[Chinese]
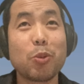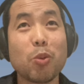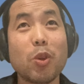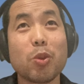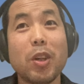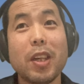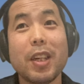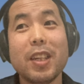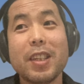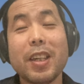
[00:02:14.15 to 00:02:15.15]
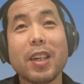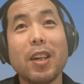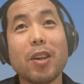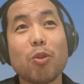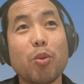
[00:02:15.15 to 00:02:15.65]
如果说这
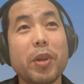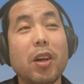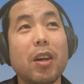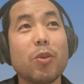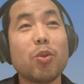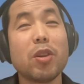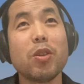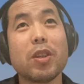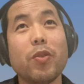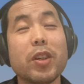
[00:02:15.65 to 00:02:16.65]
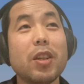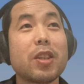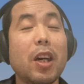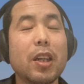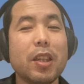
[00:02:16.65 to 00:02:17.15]
个股票诺和诺德往
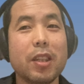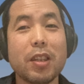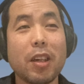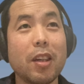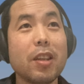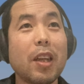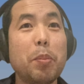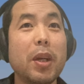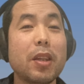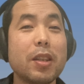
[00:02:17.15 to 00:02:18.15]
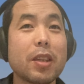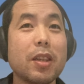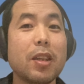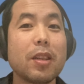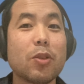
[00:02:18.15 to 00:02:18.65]
上涨，那这整个丹麦的一
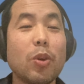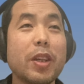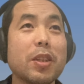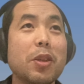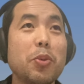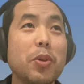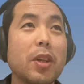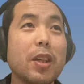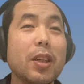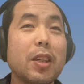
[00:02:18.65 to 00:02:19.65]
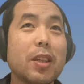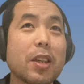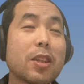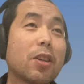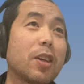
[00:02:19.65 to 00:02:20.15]
个就类似于
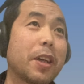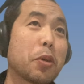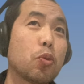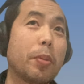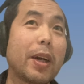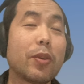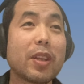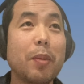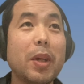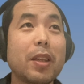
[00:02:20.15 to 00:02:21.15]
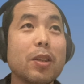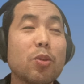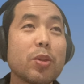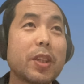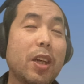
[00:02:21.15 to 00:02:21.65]
这个上证 A 股吧，或者丹麦的
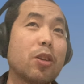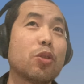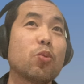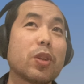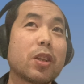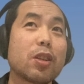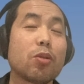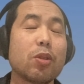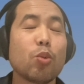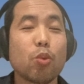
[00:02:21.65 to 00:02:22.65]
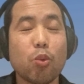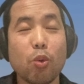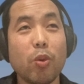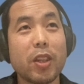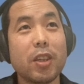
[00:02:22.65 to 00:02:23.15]
这种 C 二十五的一个指数就
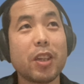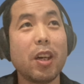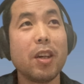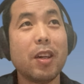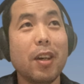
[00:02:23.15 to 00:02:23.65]
呼往上涨。